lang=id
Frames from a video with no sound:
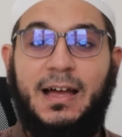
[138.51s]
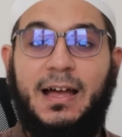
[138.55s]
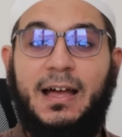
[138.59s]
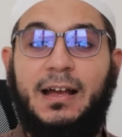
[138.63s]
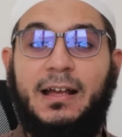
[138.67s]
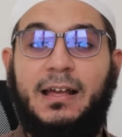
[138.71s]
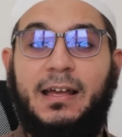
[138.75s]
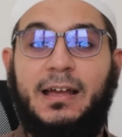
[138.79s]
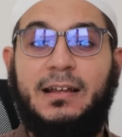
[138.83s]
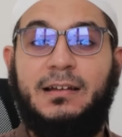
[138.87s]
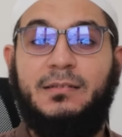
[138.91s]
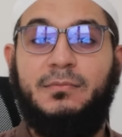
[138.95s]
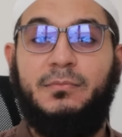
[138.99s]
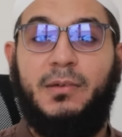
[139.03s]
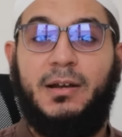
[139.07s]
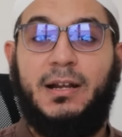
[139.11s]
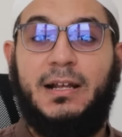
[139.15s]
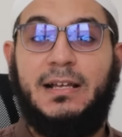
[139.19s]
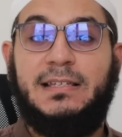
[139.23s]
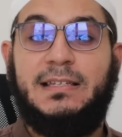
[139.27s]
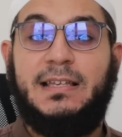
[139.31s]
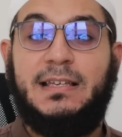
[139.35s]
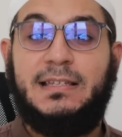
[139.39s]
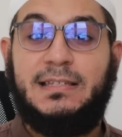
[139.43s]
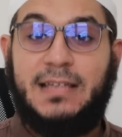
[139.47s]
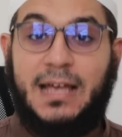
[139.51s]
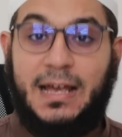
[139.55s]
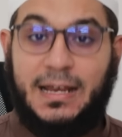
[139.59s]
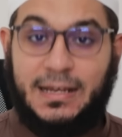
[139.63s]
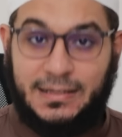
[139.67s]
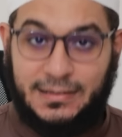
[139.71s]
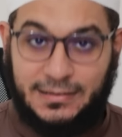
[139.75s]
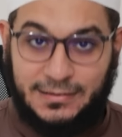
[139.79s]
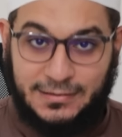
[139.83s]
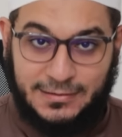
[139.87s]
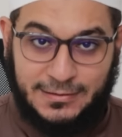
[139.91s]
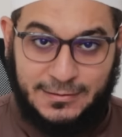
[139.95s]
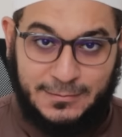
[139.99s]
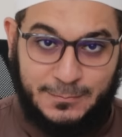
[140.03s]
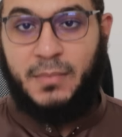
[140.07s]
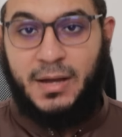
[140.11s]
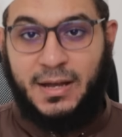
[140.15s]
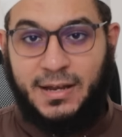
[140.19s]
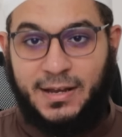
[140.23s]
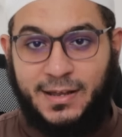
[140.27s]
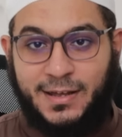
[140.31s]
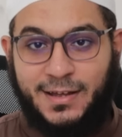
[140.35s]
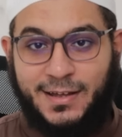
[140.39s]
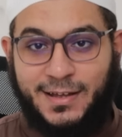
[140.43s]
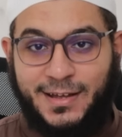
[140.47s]
akan merasa sakit.
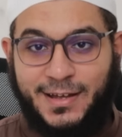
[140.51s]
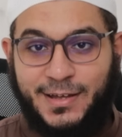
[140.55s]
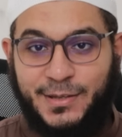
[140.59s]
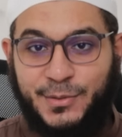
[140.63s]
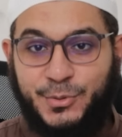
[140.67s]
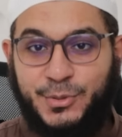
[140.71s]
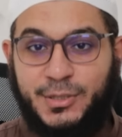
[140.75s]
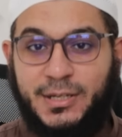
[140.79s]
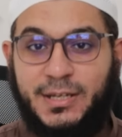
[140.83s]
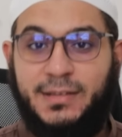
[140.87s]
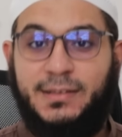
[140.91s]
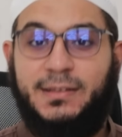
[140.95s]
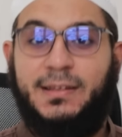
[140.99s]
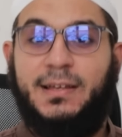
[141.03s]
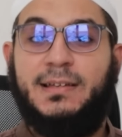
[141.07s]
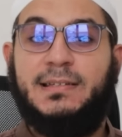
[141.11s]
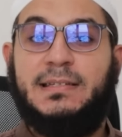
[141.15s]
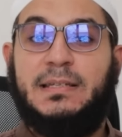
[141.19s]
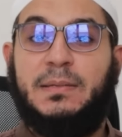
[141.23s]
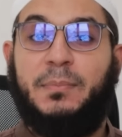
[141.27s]
Maka ayo kita